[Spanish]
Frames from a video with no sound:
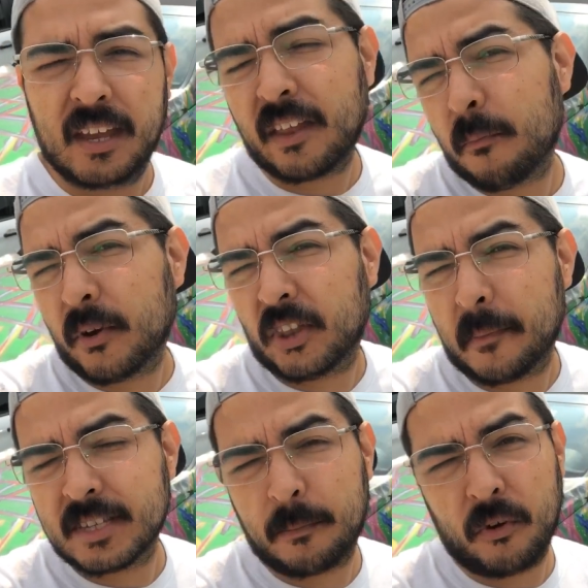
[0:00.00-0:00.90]
nos quieren dar un
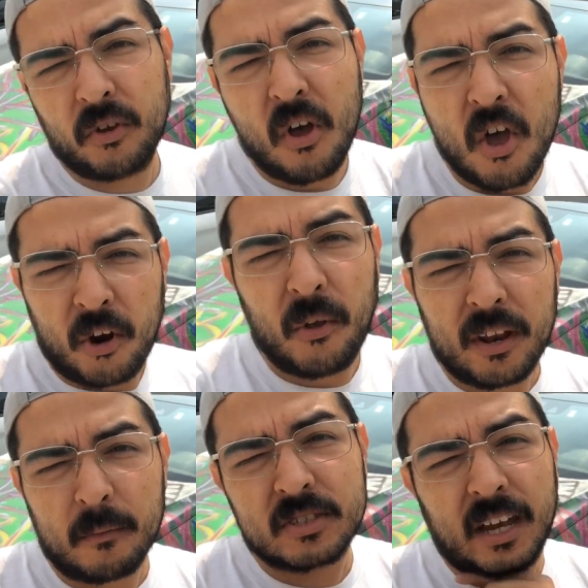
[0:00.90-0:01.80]
poquito más de apoyo, no
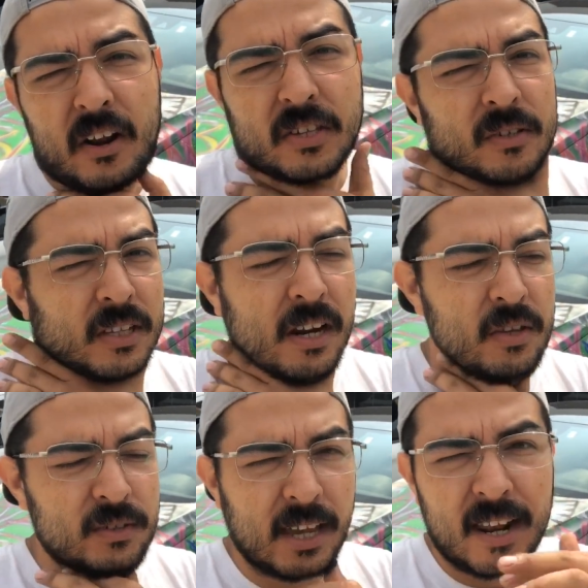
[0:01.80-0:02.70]
deben buscarnos en nuestras
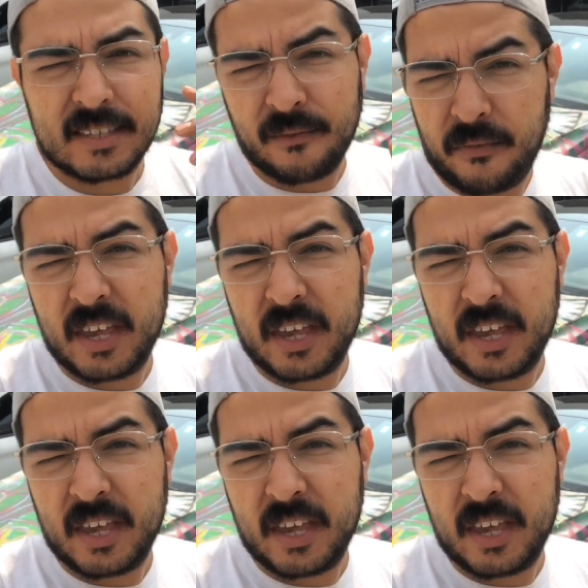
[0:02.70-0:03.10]
redes sociales, en